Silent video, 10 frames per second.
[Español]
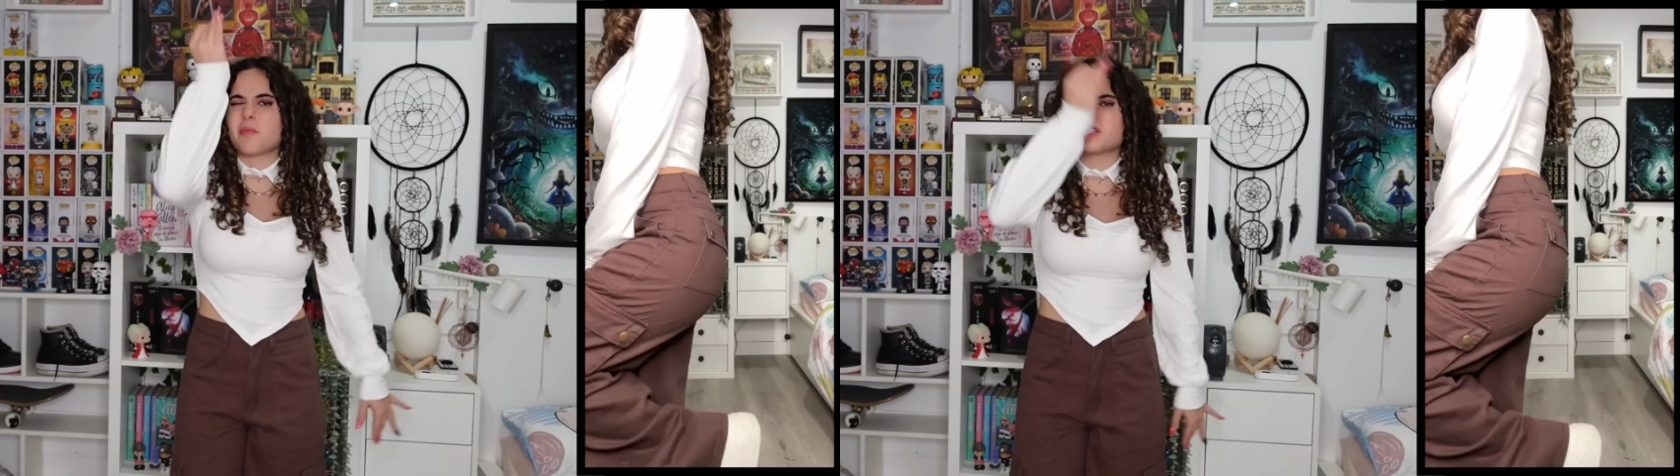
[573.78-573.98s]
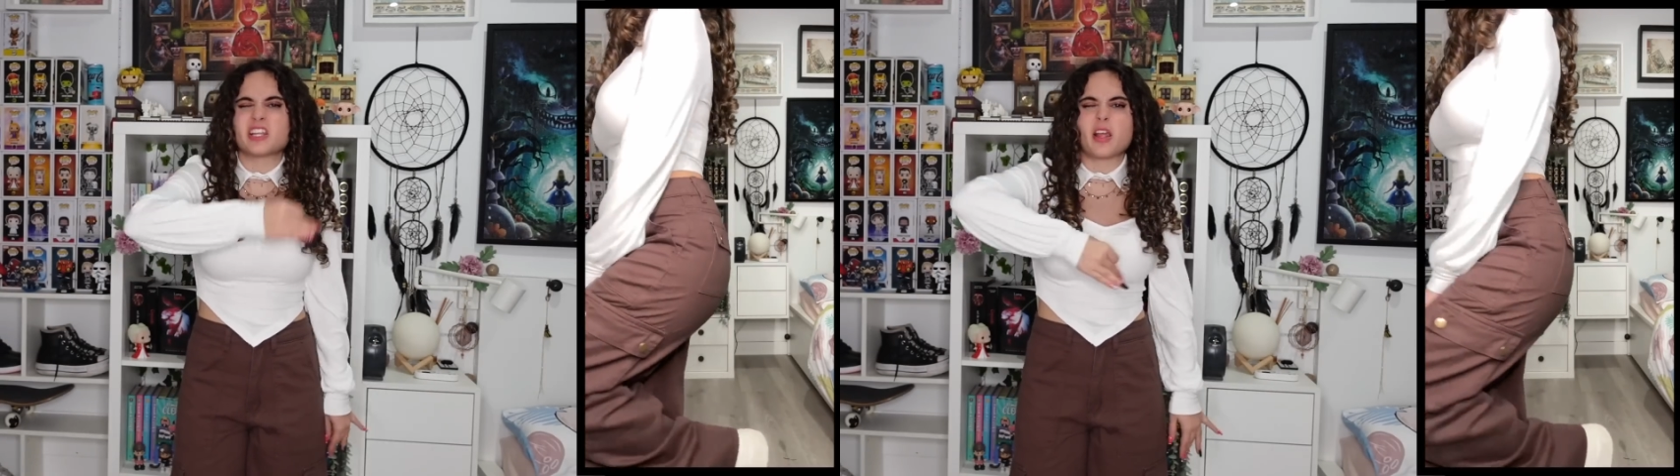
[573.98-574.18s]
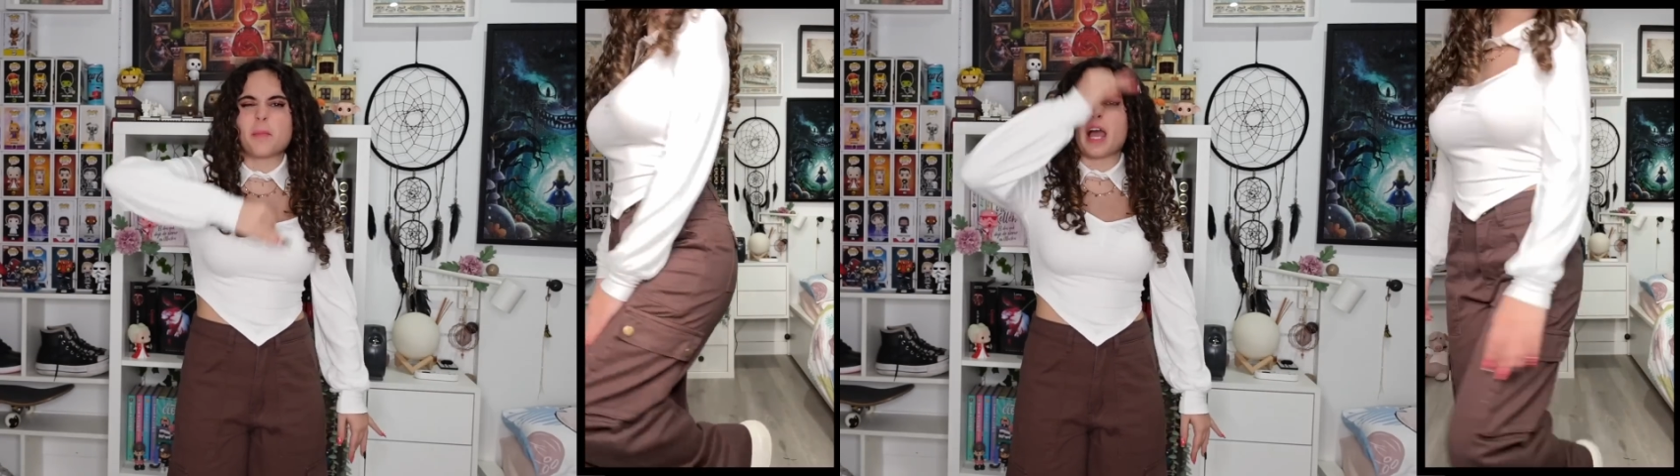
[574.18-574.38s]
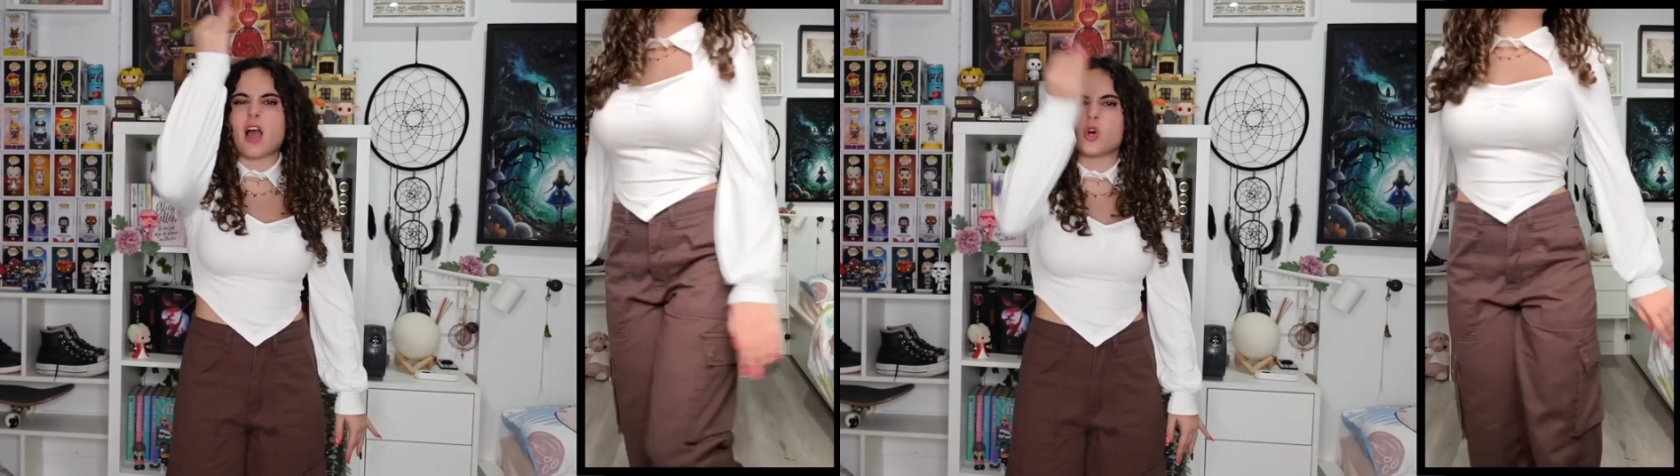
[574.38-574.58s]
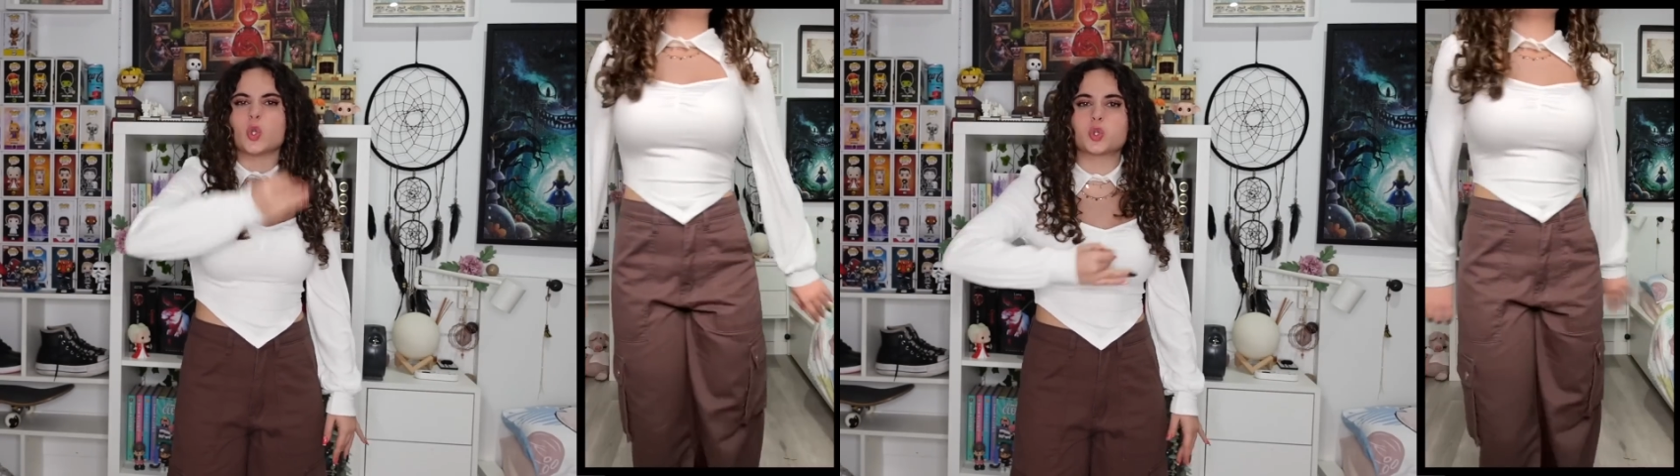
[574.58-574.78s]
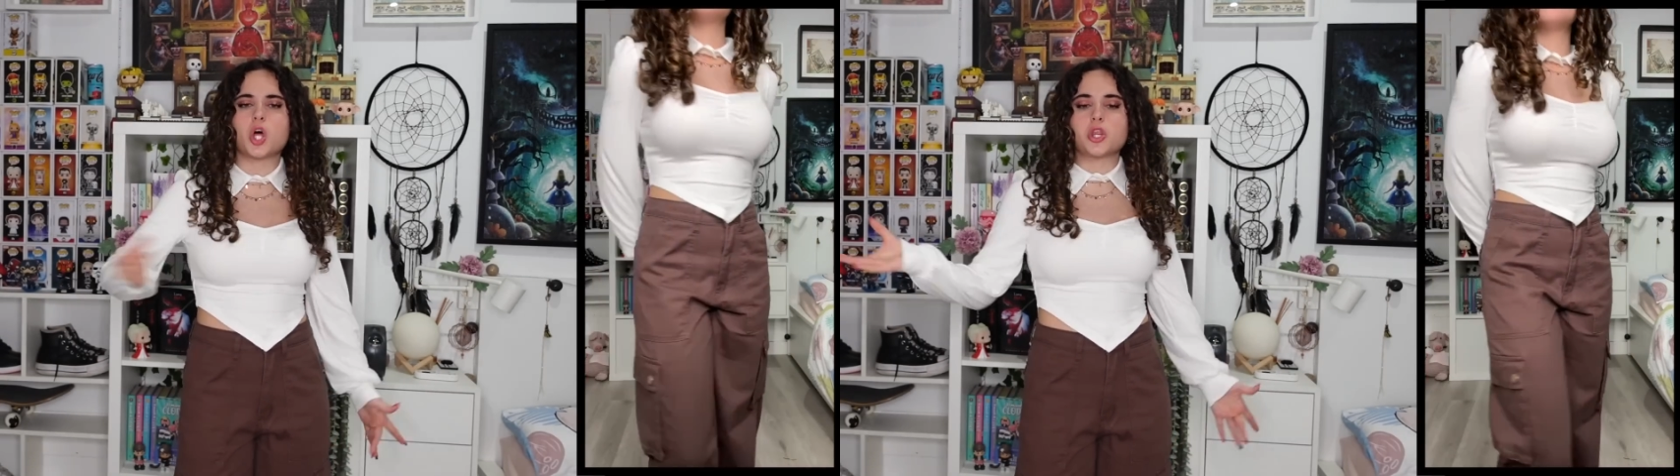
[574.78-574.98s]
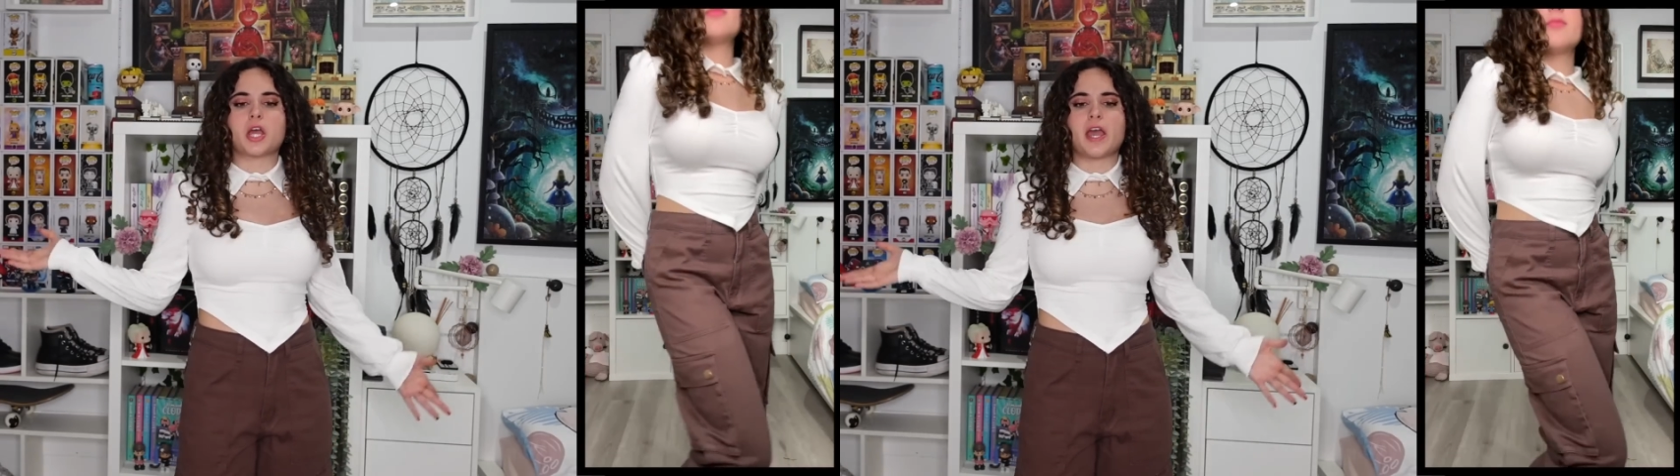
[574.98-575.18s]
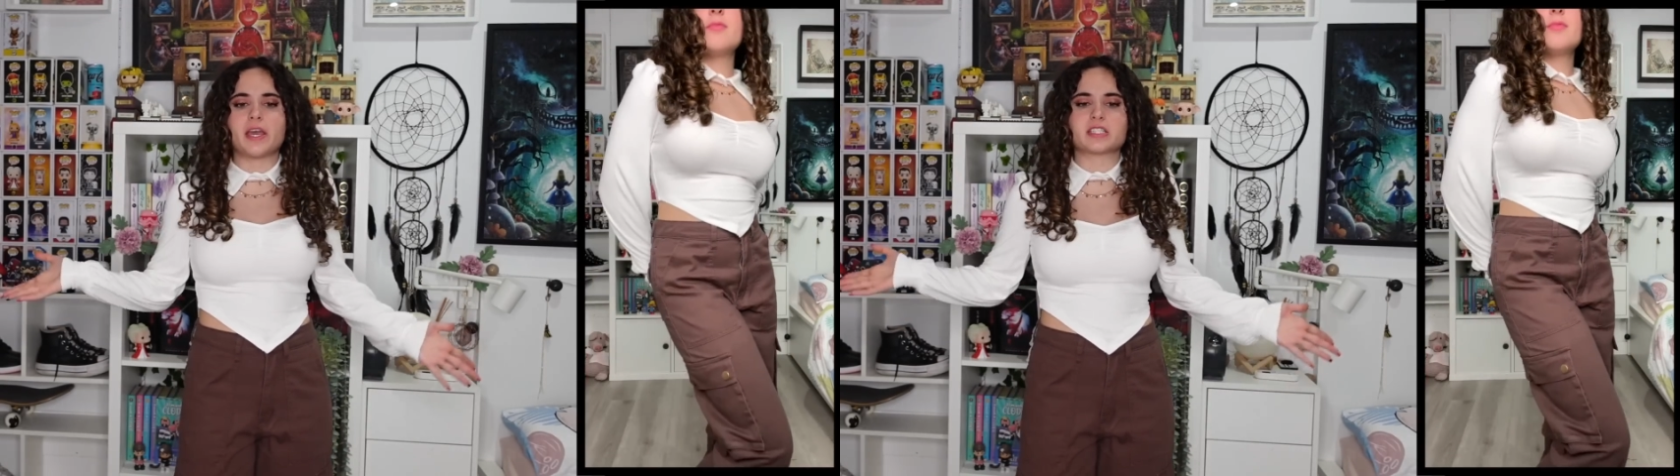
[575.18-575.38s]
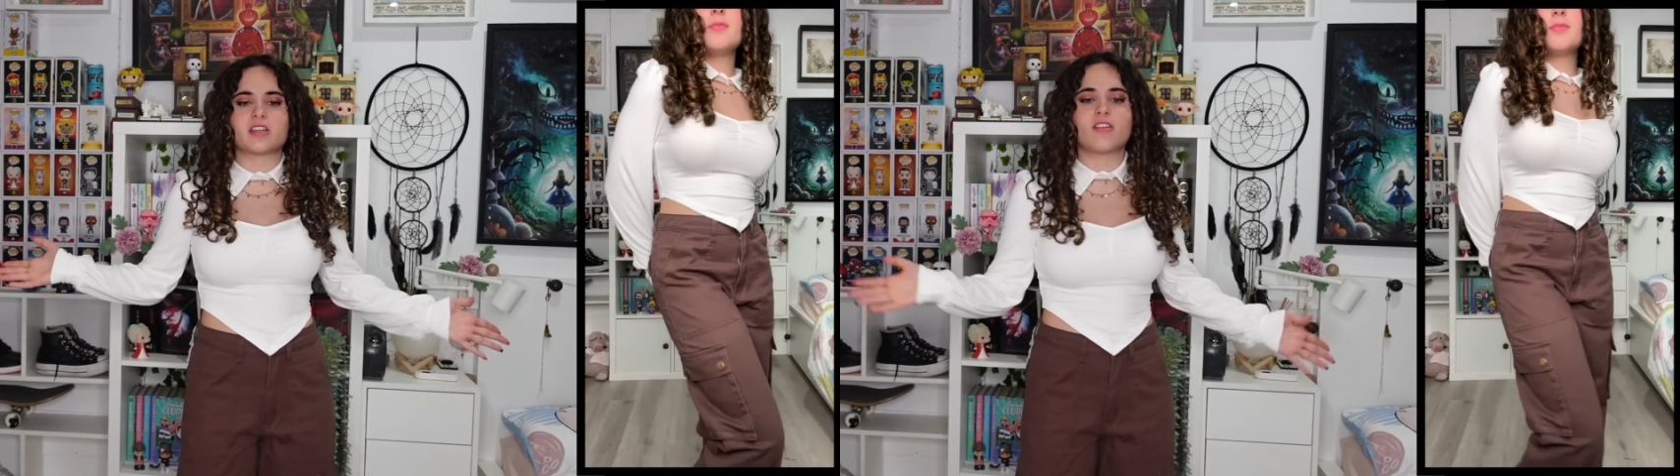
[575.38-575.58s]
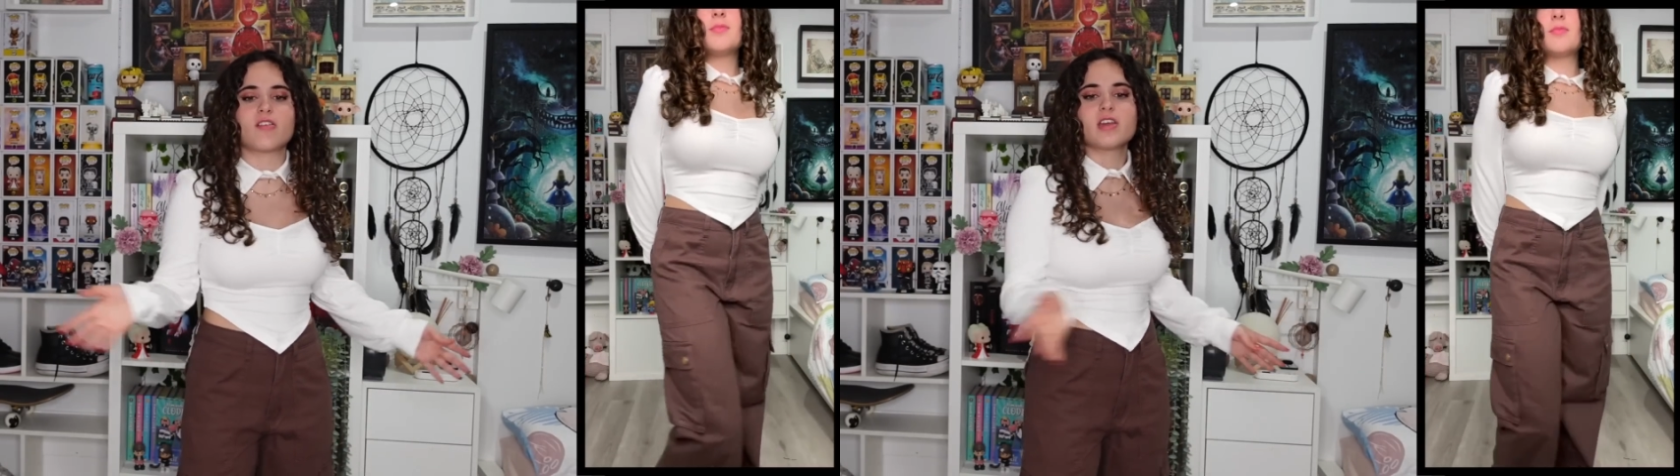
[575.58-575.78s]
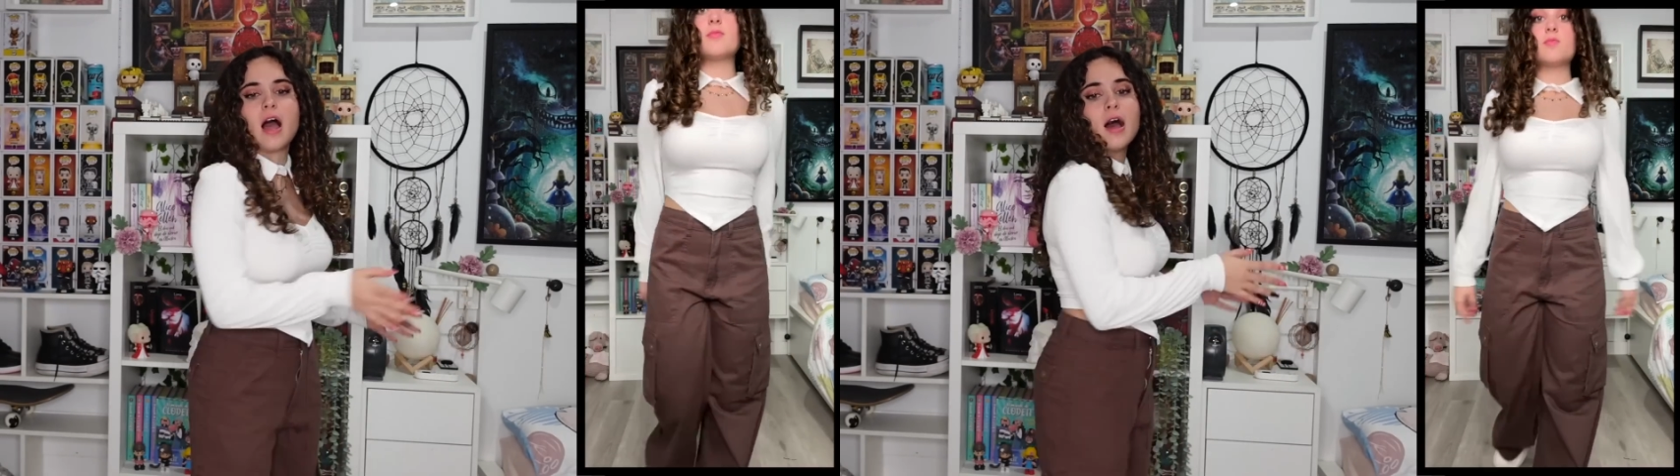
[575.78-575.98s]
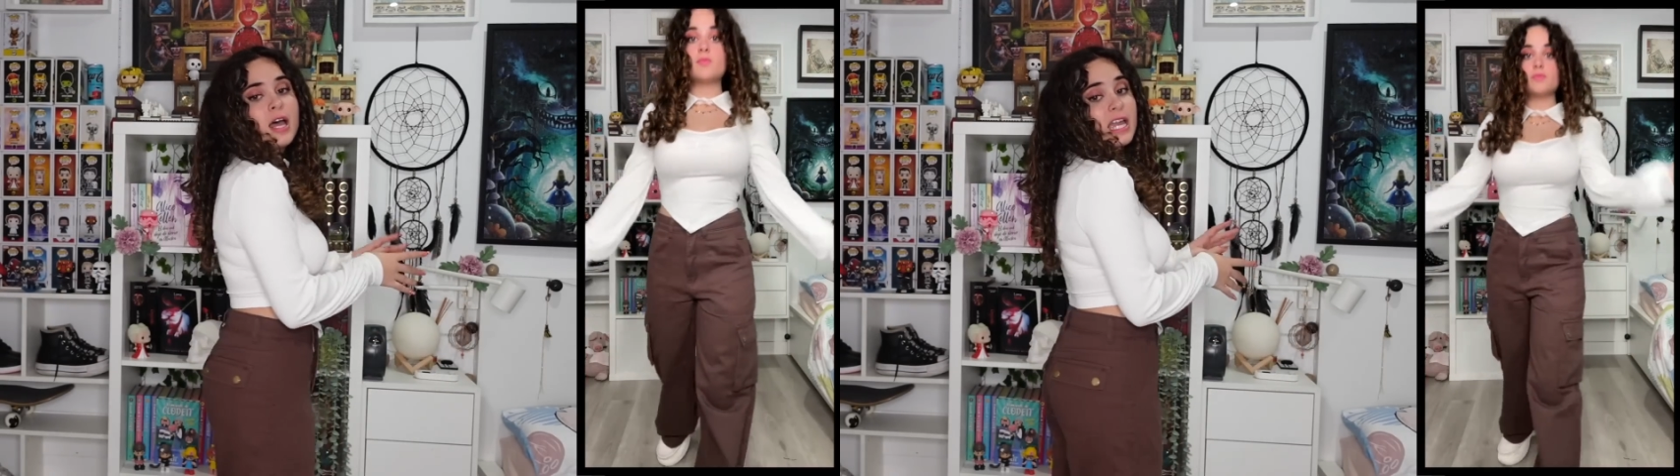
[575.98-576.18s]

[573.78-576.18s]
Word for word: camiseta pega con todo, que quieres que te diga?